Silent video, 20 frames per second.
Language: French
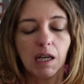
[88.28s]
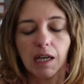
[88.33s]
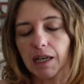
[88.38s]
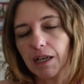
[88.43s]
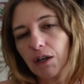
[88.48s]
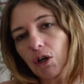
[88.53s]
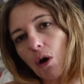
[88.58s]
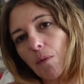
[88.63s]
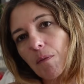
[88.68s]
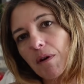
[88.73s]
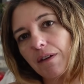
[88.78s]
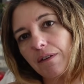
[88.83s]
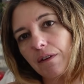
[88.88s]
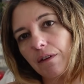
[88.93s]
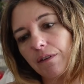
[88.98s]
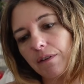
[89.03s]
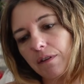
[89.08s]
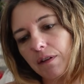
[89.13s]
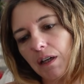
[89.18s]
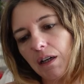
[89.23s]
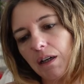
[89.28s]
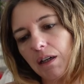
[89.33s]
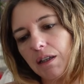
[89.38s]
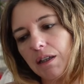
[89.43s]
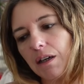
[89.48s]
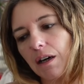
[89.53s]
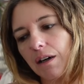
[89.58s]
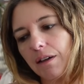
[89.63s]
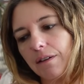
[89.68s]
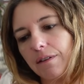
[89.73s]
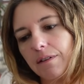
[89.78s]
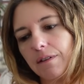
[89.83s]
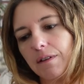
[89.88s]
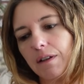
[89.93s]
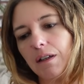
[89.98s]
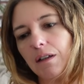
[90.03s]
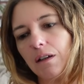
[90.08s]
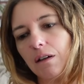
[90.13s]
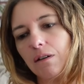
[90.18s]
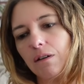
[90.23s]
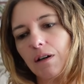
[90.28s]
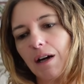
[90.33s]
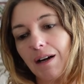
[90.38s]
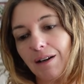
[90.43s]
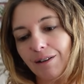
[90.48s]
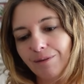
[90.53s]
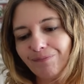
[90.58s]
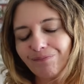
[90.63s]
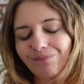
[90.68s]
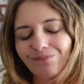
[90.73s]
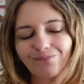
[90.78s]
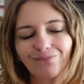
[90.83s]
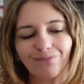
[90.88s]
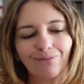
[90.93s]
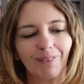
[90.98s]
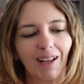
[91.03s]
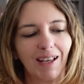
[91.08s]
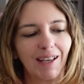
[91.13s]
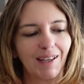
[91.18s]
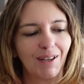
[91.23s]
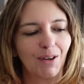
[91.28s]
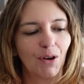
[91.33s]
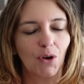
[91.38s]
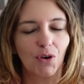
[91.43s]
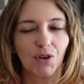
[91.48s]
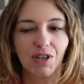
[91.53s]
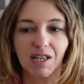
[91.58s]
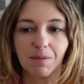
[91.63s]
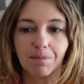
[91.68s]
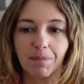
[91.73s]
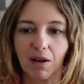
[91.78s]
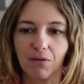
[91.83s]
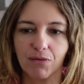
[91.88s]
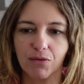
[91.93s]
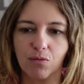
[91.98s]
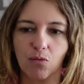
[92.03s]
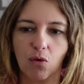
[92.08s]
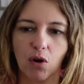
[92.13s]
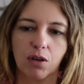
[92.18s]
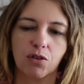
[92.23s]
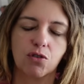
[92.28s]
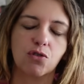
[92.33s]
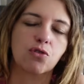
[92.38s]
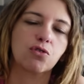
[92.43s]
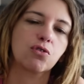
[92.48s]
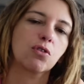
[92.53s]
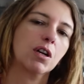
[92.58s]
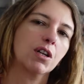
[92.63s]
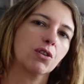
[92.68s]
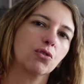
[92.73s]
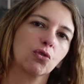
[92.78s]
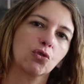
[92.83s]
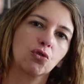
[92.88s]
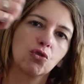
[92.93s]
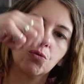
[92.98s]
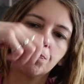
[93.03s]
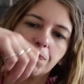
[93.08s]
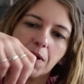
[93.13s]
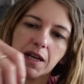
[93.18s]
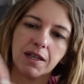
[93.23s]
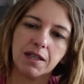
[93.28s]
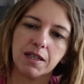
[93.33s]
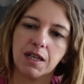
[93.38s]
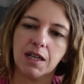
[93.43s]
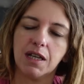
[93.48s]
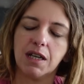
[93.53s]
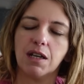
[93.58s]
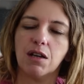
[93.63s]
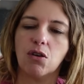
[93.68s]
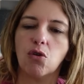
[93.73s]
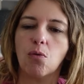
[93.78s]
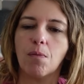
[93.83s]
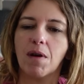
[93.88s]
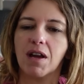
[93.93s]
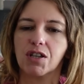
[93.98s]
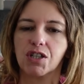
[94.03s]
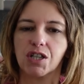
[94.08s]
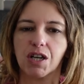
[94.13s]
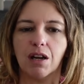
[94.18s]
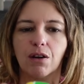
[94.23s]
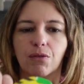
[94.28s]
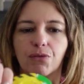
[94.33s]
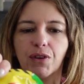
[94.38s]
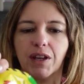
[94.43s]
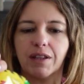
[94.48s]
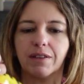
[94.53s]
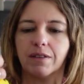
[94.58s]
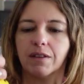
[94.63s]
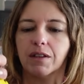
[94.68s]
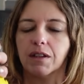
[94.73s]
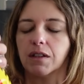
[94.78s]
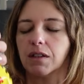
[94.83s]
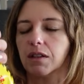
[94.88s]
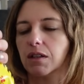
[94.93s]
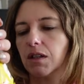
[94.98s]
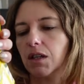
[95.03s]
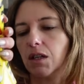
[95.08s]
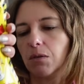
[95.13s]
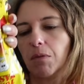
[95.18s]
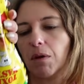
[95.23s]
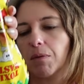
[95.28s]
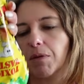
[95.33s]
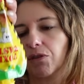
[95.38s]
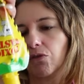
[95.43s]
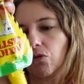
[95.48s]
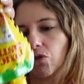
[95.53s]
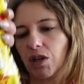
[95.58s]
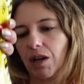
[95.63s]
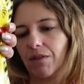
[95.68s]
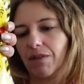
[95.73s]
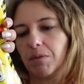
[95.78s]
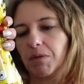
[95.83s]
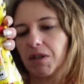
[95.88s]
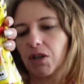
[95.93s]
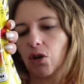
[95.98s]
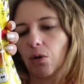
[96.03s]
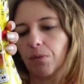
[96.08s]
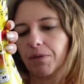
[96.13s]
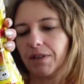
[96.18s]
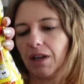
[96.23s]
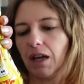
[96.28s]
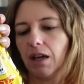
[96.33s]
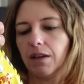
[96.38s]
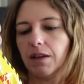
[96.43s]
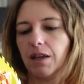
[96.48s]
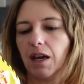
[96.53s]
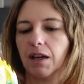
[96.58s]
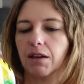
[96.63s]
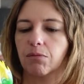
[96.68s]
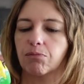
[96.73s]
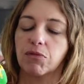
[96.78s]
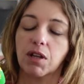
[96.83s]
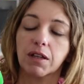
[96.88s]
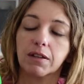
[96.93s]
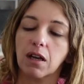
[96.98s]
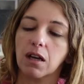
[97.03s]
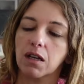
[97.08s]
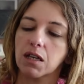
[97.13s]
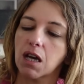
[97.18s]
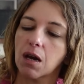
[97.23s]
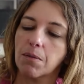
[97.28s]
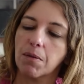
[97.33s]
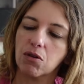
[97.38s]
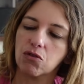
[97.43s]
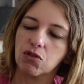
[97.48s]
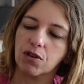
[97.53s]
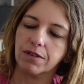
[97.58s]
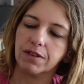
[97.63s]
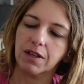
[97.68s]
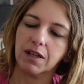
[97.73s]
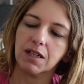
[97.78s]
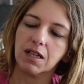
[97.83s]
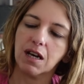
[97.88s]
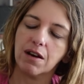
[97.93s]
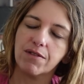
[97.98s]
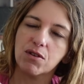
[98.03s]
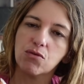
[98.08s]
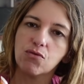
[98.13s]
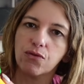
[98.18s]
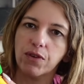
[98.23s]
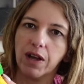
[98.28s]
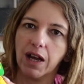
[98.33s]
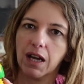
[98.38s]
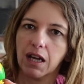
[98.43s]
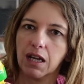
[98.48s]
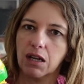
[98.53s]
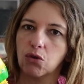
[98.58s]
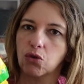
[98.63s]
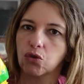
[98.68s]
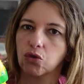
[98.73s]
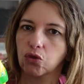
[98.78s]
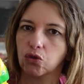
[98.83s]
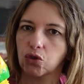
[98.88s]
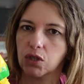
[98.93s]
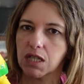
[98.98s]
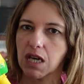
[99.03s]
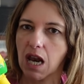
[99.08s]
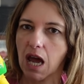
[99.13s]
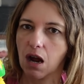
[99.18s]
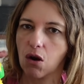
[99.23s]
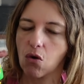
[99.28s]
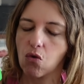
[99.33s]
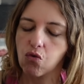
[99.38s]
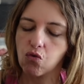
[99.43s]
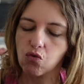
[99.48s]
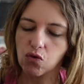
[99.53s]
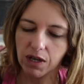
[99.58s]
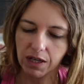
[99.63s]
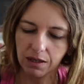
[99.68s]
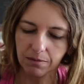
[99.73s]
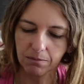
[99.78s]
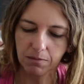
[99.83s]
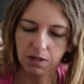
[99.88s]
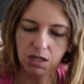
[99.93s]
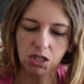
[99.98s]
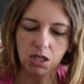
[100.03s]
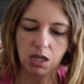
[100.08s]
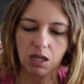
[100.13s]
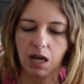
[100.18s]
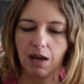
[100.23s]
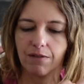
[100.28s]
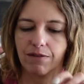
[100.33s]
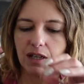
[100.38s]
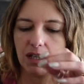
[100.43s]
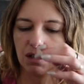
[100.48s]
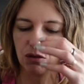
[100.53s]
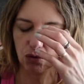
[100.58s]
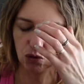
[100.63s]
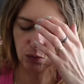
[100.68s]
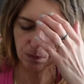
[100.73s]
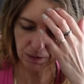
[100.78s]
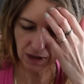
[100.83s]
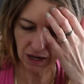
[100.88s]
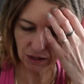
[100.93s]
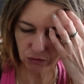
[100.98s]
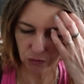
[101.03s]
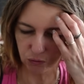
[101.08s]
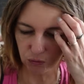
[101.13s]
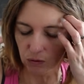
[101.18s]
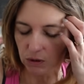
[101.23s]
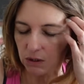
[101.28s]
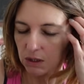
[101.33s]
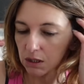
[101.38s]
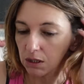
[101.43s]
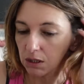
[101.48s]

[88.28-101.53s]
Et comme les anciens, il en restait un. Et j'ai pas vu moi, je sors les trucs du panier et le machin en fait, bah bien sûr, je l'avais mis comme ça. Et il y a peut-être un gamin, j'en sais un, qui l'avait ouvert et le truc, il a coulé. Mais j'en avais de partout.